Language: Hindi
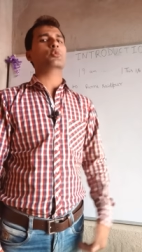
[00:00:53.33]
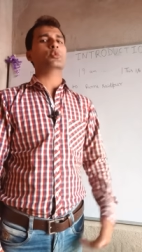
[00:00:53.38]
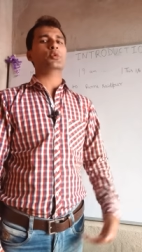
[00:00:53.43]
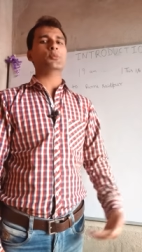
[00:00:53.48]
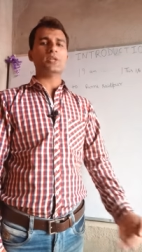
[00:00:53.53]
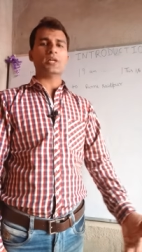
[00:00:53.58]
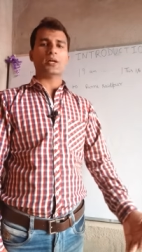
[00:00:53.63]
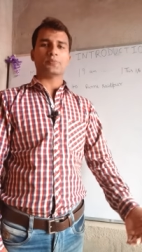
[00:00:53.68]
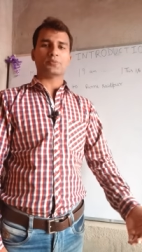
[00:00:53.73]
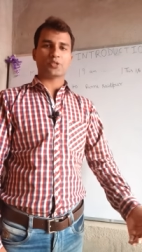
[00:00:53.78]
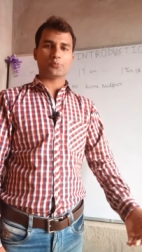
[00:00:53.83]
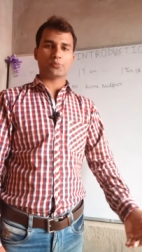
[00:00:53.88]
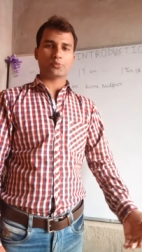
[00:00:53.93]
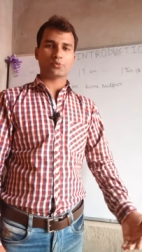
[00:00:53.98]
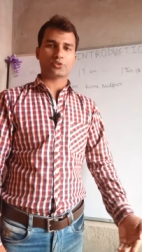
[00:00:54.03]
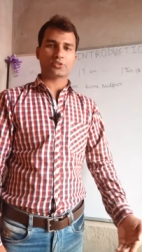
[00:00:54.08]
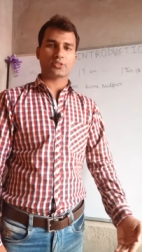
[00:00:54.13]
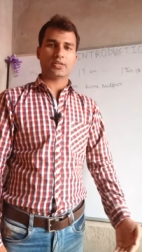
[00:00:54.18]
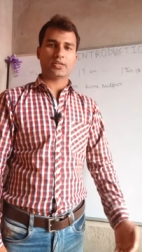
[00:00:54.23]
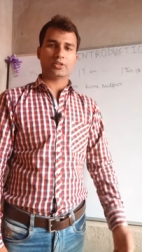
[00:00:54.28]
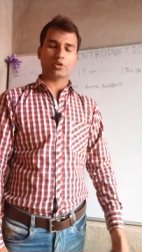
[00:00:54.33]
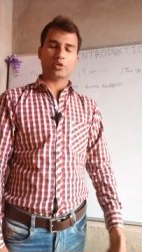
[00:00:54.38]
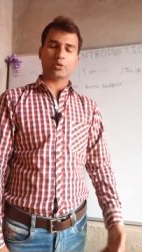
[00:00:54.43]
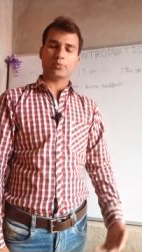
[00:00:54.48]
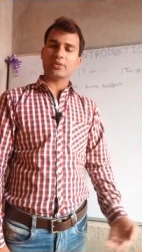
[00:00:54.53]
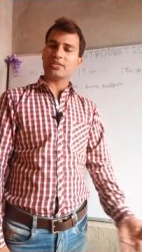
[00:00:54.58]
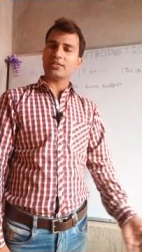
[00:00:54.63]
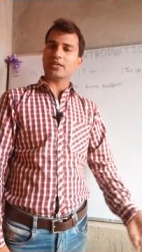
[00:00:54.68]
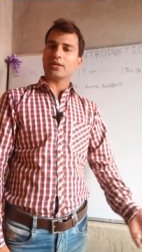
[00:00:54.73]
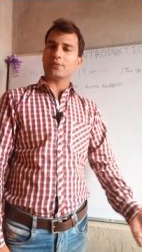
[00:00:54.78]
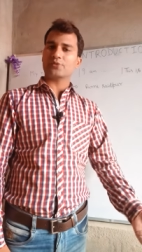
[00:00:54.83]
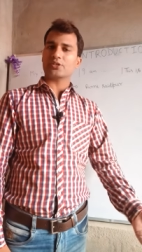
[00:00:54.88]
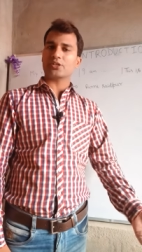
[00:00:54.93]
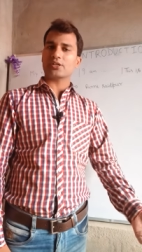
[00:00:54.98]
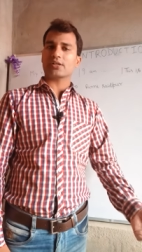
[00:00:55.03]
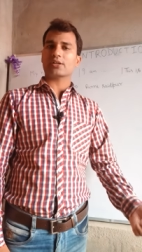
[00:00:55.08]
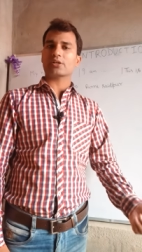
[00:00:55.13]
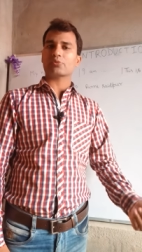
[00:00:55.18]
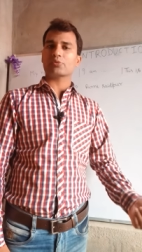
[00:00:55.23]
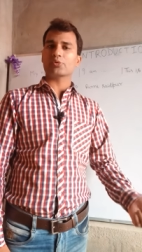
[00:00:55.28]
कोई भी आपसे पूछता है नॉर्मली आपसे
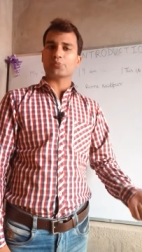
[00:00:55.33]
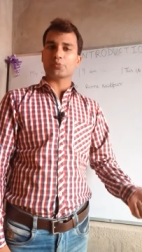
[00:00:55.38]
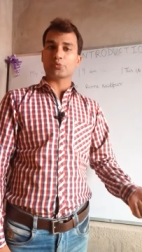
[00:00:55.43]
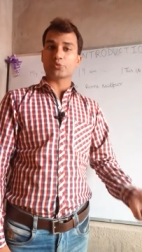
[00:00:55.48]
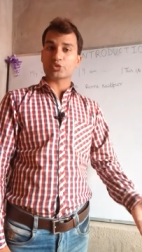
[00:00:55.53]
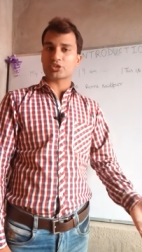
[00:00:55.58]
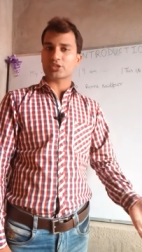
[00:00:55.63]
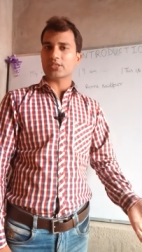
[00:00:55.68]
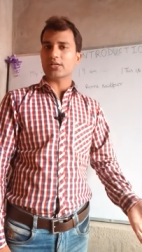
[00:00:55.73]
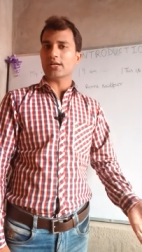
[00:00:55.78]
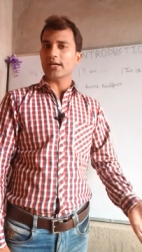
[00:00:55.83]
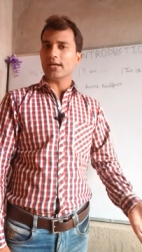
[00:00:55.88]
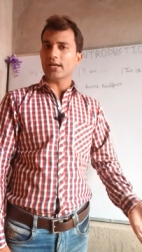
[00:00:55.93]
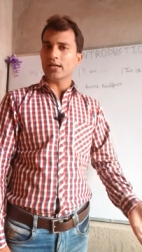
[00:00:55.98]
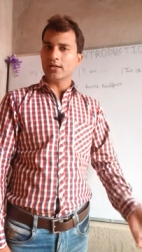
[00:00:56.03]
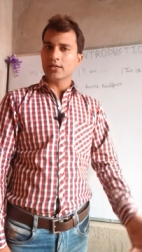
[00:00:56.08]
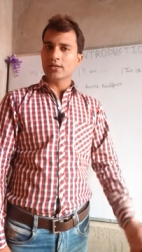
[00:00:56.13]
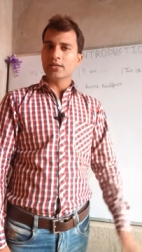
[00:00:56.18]
अगर कोई पूछता है